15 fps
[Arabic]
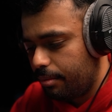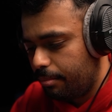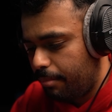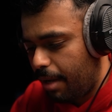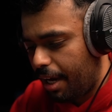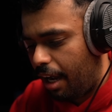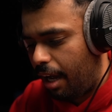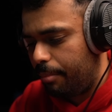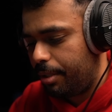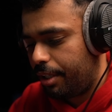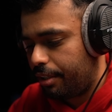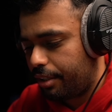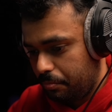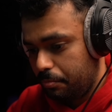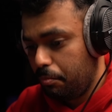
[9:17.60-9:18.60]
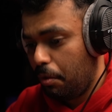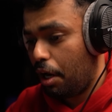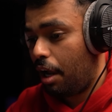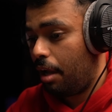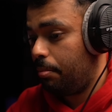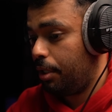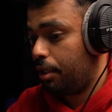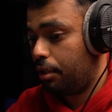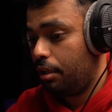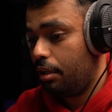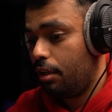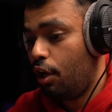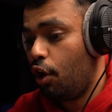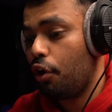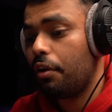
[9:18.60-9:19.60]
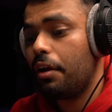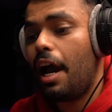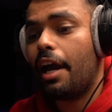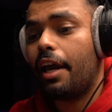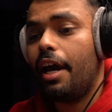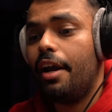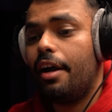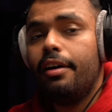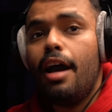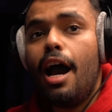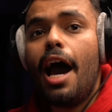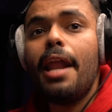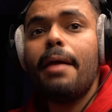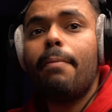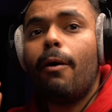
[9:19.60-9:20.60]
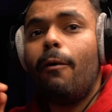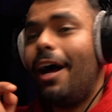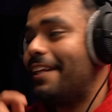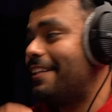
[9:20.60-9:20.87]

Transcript: ما راح ابيعك ما راح ابيعك حر يا اخي انا انا ابغى واحد